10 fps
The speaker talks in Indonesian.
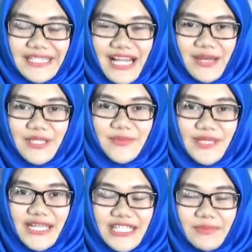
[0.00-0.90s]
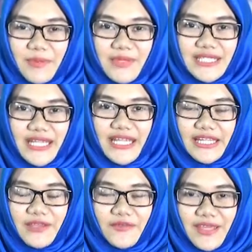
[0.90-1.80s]
Salam inspirasi pemirsa
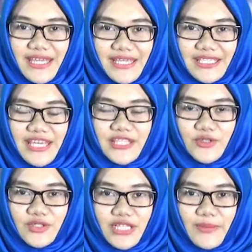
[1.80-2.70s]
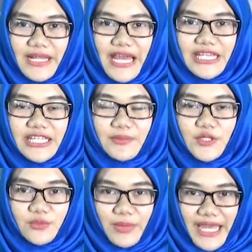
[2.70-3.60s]
Get TV, Get News kembali hadir
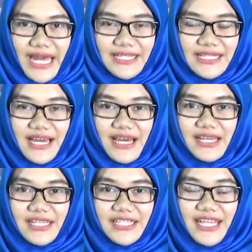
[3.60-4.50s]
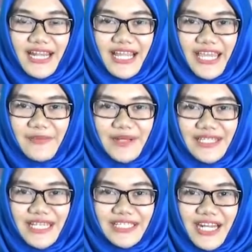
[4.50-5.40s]
menjumpai Anda dengan rangkaian
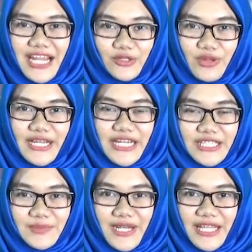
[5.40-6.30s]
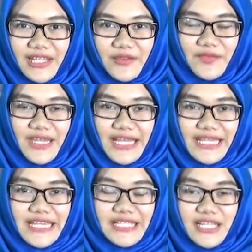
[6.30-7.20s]
berita teraktual dan inspiratif.
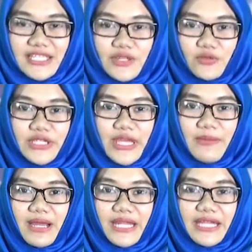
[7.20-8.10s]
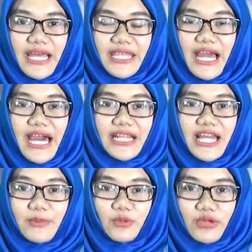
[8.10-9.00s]
Ya salah satunya mengenai
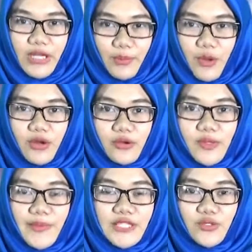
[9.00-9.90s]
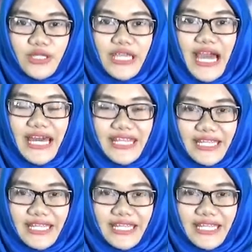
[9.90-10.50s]
harga kebutuhan pokok memasuki hari